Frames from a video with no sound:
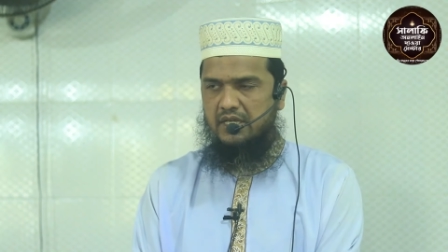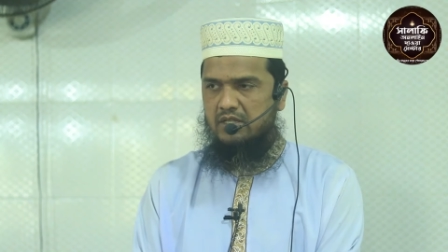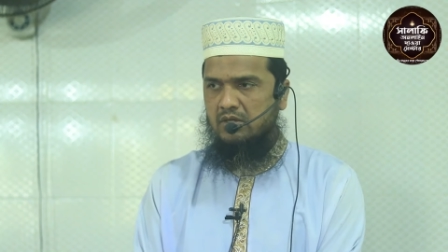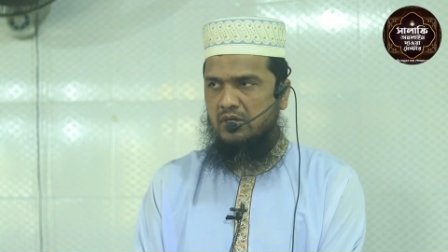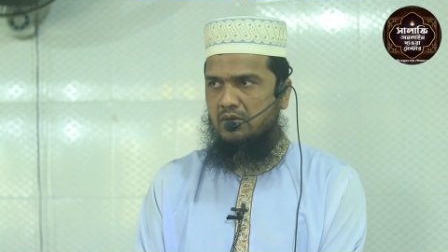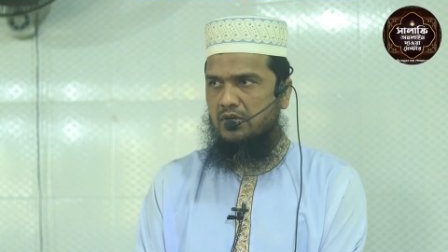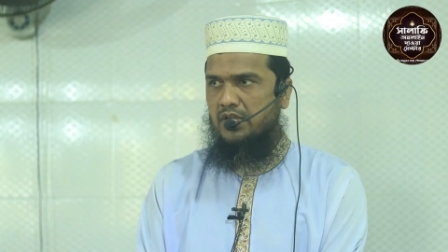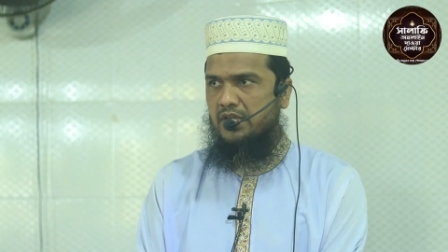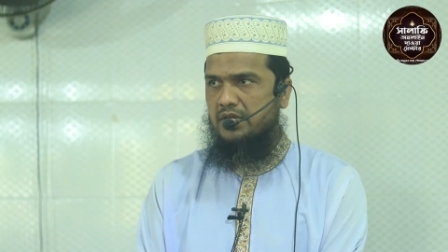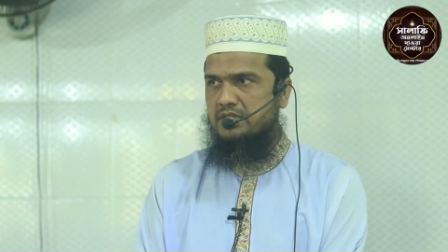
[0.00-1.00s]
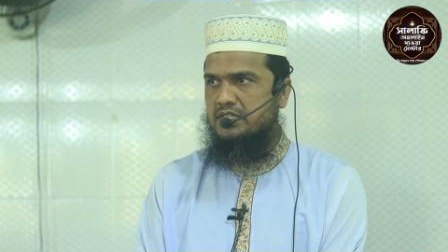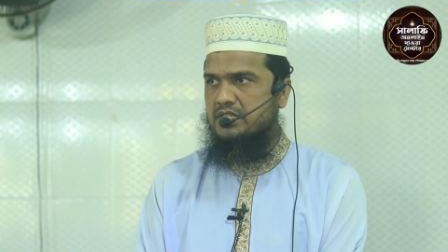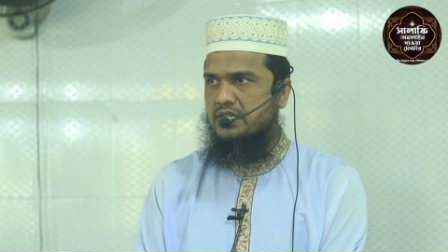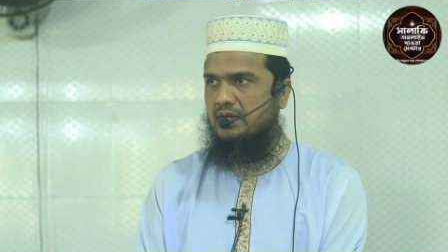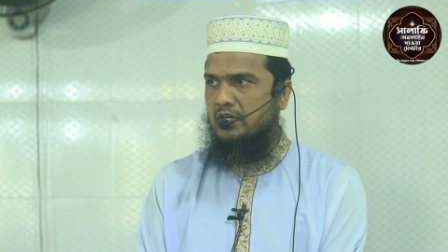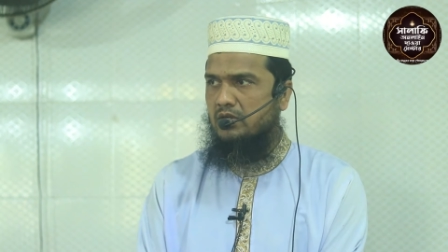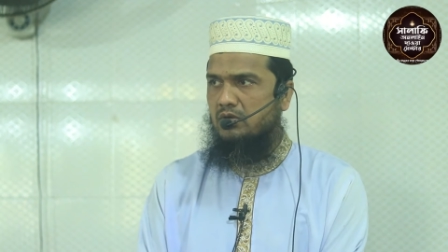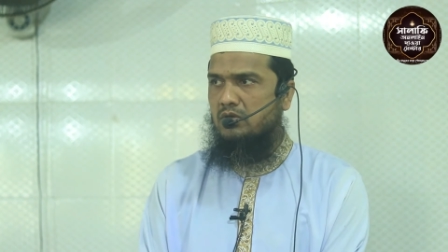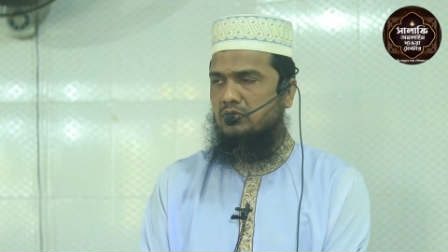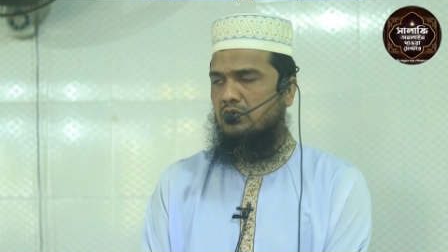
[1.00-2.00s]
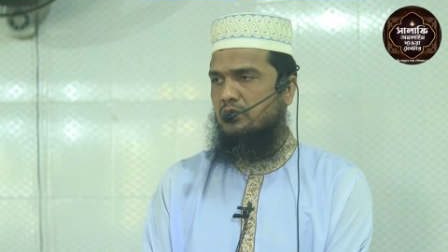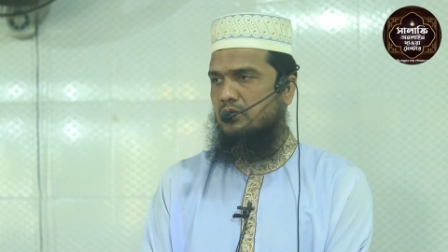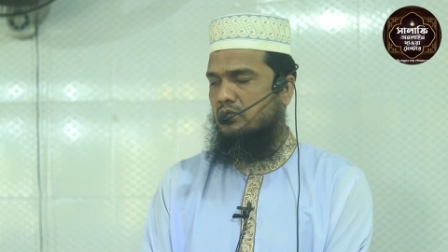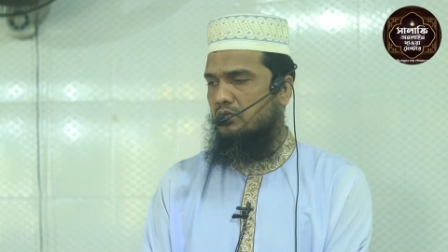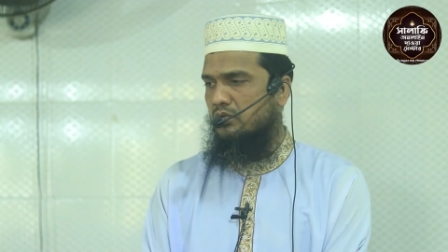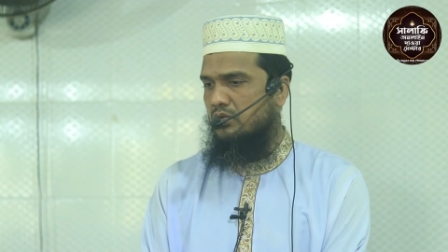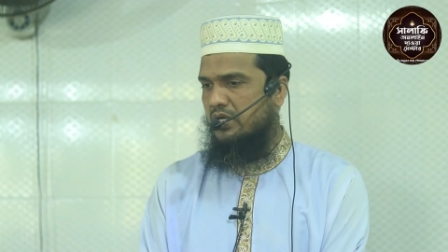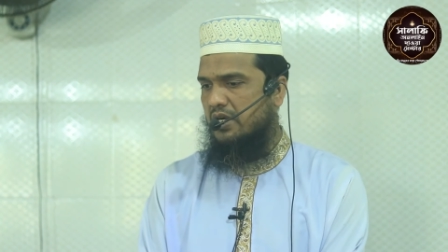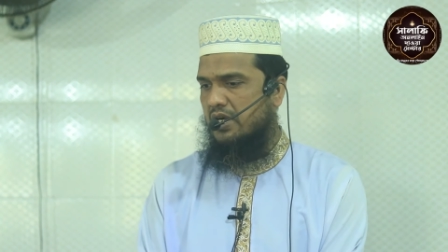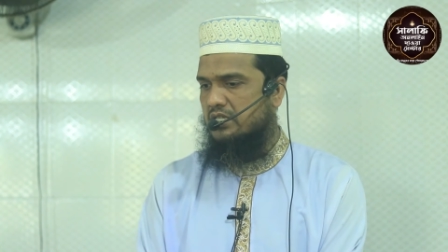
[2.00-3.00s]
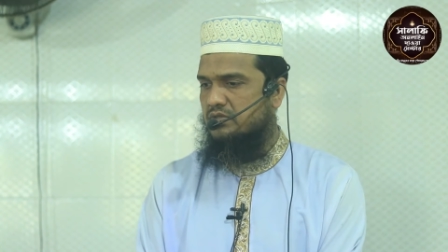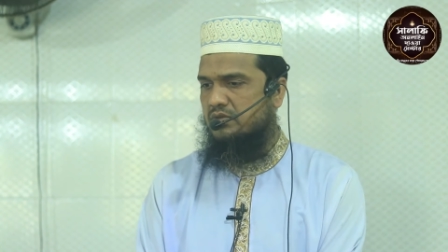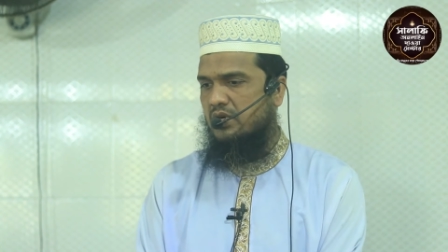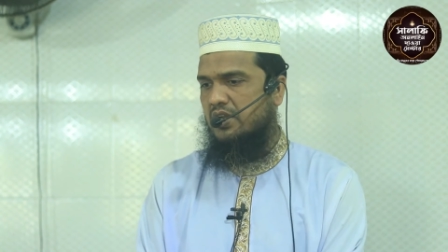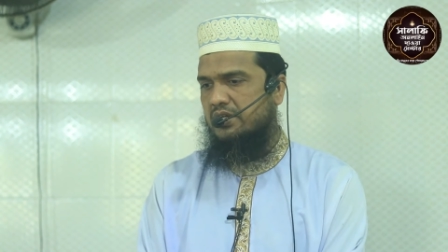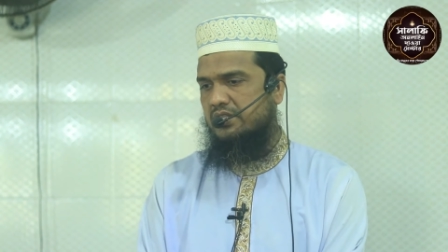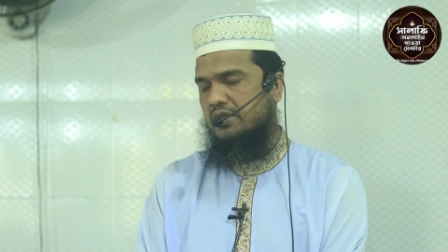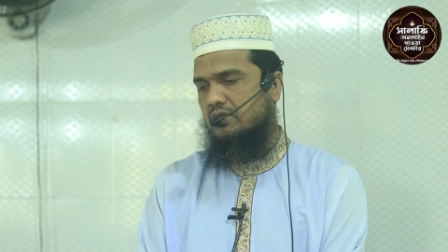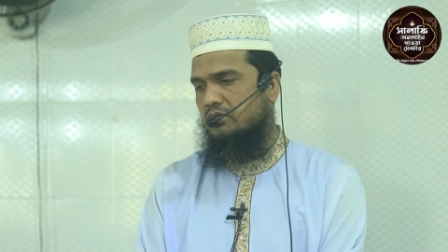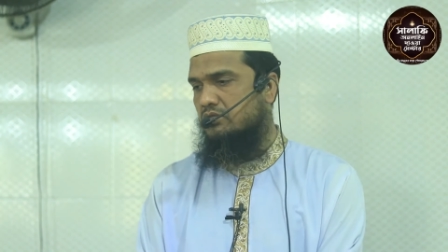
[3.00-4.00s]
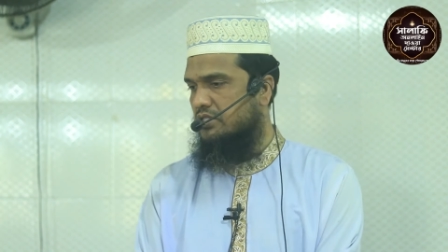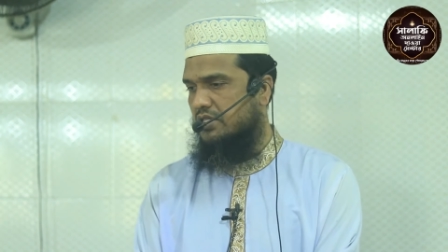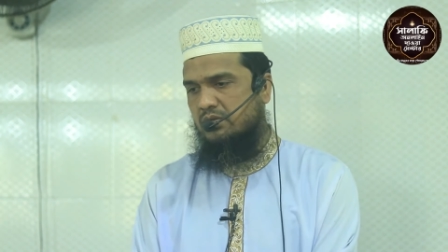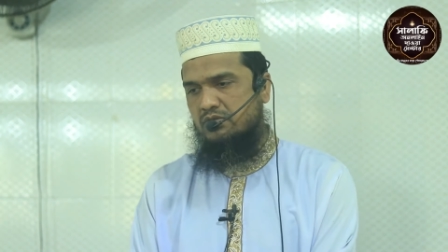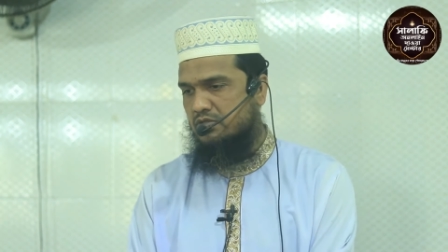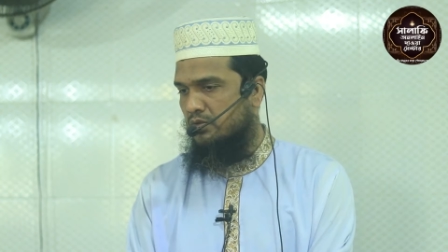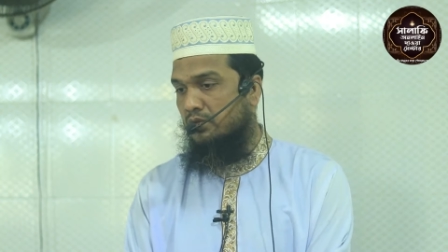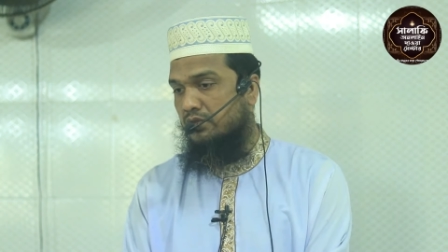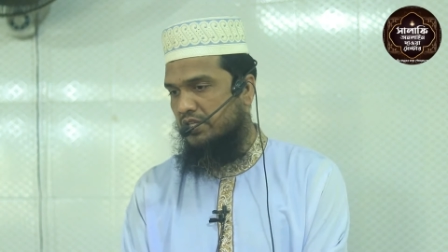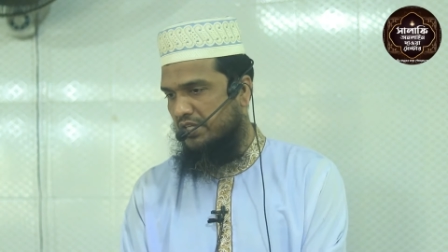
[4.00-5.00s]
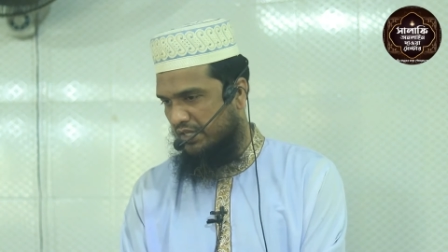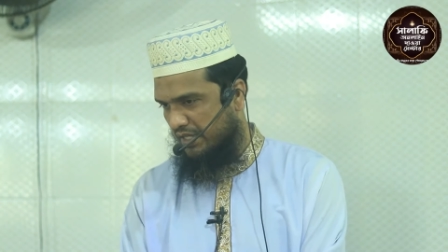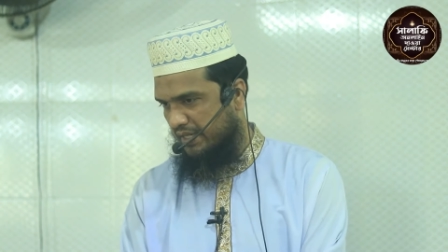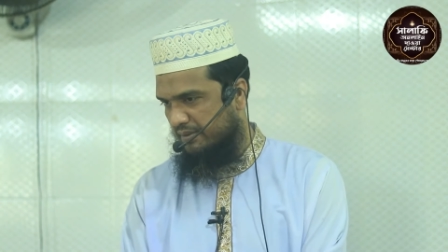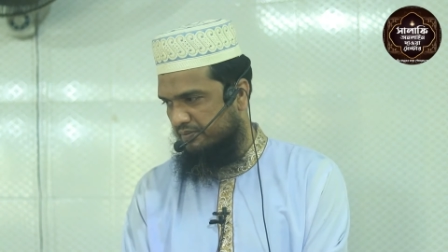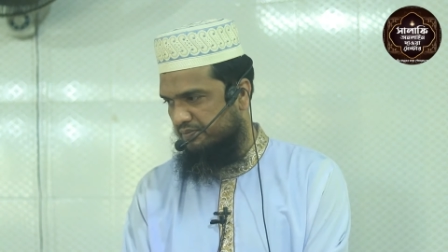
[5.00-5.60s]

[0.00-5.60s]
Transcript: এই ধরনের সামান্যতম কোনো কাজ করার তারা দুঃসাহস করতেন না